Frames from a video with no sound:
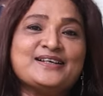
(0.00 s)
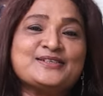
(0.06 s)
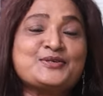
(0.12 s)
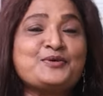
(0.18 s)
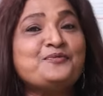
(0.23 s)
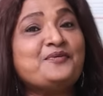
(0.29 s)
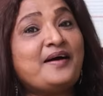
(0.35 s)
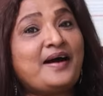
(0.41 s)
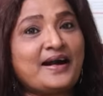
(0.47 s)
సో
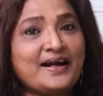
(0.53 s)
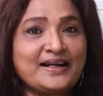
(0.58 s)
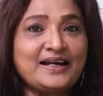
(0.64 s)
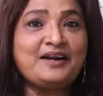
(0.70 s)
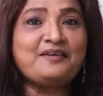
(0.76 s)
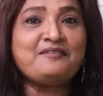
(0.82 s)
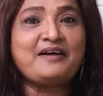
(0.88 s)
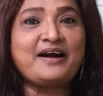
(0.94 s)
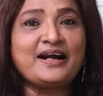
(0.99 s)

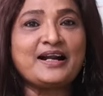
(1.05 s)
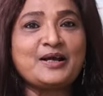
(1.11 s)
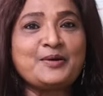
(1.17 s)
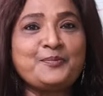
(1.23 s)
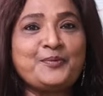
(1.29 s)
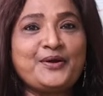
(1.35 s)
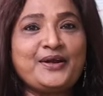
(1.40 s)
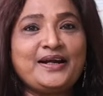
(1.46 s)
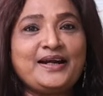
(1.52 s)
వాడినా
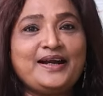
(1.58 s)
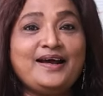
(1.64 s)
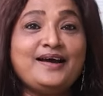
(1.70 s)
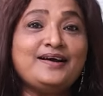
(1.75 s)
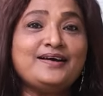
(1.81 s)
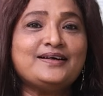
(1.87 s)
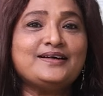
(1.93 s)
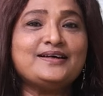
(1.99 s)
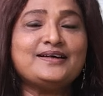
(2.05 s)
వాడకపోయినా
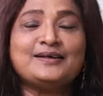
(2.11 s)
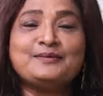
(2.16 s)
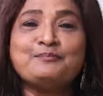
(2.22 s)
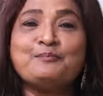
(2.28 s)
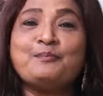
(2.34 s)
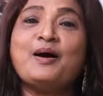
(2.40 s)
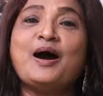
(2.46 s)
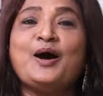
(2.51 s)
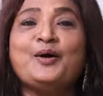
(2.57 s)

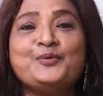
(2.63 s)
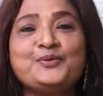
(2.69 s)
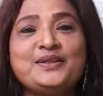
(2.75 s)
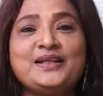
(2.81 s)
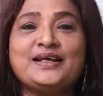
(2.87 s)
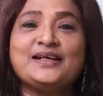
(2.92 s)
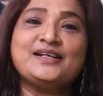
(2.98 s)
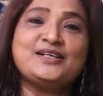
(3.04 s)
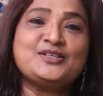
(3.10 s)

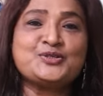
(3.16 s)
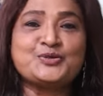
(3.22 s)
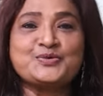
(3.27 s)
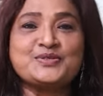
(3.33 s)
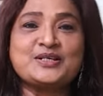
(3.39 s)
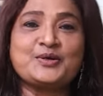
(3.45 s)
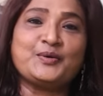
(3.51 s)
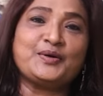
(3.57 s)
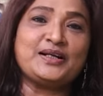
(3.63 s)
బాగుంది అని
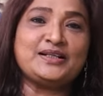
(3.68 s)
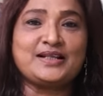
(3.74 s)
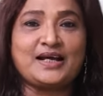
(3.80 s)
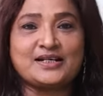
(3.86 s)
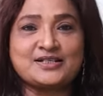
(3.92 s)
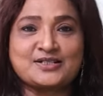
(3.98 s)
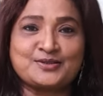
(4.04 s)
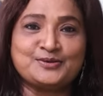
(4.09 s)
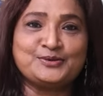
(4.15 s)
చూసుకొని
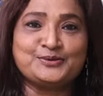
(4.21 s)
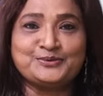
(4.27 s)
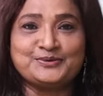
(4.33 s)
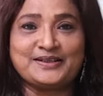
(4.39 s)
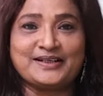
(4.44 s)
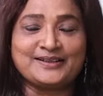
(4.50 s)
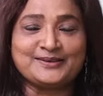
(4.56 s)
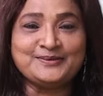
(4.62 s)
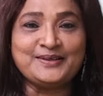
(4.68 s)
దాచుకుంటూ
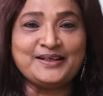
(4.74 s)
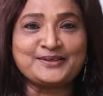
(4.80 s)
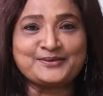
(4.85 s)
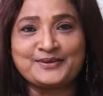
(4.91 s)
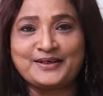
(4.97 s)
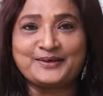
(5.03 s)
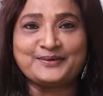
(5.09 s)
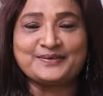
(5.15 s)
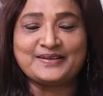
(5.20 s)
ఉంటాను అది
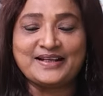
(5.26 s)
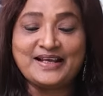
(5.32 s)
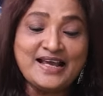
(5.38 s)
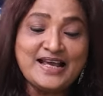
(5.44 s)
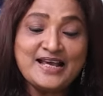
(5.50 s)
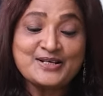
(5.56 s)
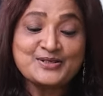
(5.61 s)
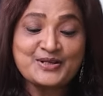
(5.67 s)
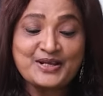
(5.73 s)
కూడా ఉంది
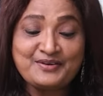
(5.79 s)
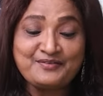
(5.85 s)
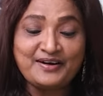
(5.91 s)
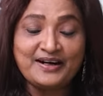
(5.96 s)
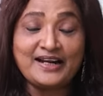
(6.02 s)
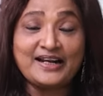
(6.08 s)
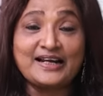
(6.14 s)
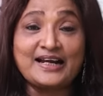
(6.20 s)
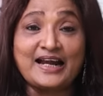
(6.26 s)
సో
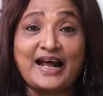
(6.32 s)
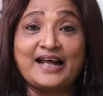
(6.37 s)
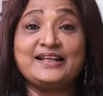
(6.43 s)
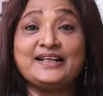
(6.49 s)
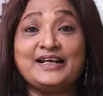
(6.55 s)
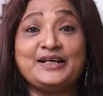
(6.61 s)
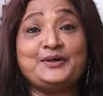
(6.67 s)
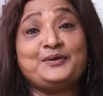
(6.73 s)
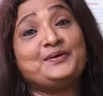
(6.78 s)
ఇవాళ నా
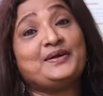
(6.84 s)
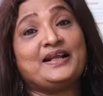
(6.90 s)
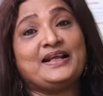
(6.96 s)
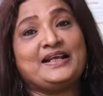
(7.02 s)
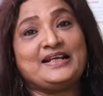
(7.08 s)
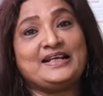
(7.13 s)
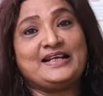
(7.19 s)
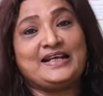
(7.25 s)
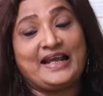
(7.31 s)
దగ్గర ఉన్న
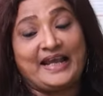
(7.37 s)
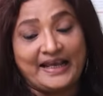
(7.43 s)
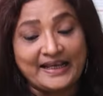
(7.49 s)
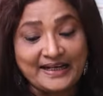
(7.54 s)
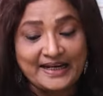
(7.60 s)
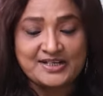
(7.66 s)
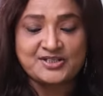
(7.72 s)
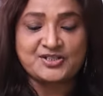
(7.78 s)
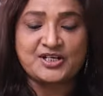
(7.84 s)
ఈ
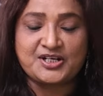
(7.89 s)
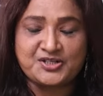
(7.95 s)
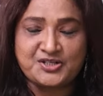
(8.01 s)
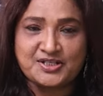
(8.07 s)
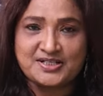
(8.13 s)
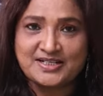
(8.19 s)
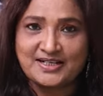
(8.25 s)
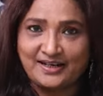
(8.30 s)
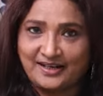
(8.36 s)
హెయిర్
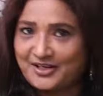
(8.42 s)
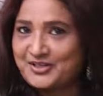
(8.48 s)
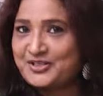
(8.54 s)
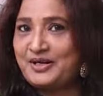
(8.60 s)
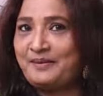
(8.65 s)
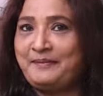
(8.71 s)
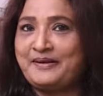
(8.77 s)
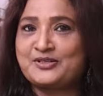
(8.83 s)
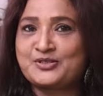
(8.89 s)
ఎక్స్టెన్షన్స్
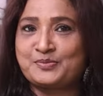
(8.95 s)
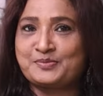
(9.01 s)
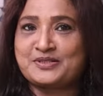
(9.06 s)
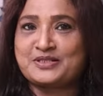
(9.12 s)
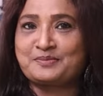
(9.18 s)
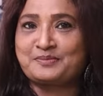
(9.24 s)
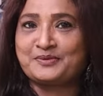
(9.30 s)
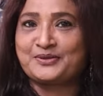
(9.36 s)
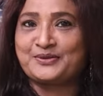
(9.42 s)
కలెక్షన్ మీకు
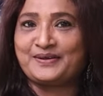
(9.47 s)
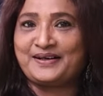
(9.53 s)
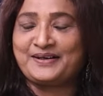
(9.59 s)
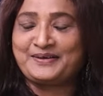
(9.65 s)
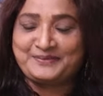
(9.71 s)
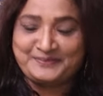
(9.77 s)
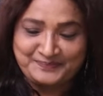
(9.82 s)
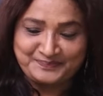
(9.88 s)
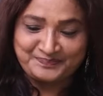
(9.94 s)

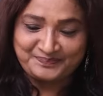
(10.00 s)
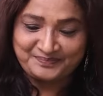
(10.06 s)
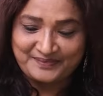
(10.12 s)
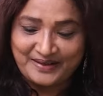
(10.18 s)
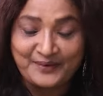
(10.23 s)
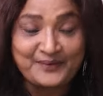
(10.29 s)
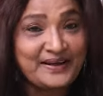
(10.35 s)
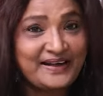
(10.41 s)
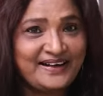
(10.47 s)
చూపించబోతున్నాను
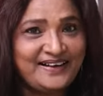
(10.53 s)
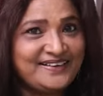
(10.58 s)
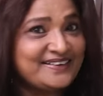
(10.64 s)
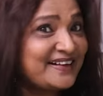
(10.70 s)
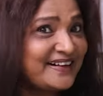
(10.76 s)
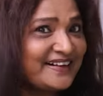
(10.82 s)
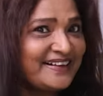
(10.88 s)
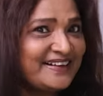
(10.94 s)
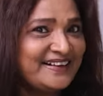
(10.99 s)
ఓకేనా
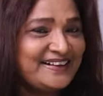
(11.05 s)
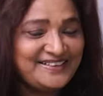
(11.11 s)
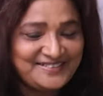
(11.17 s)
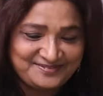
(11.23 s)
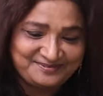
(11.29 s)
రెడీయా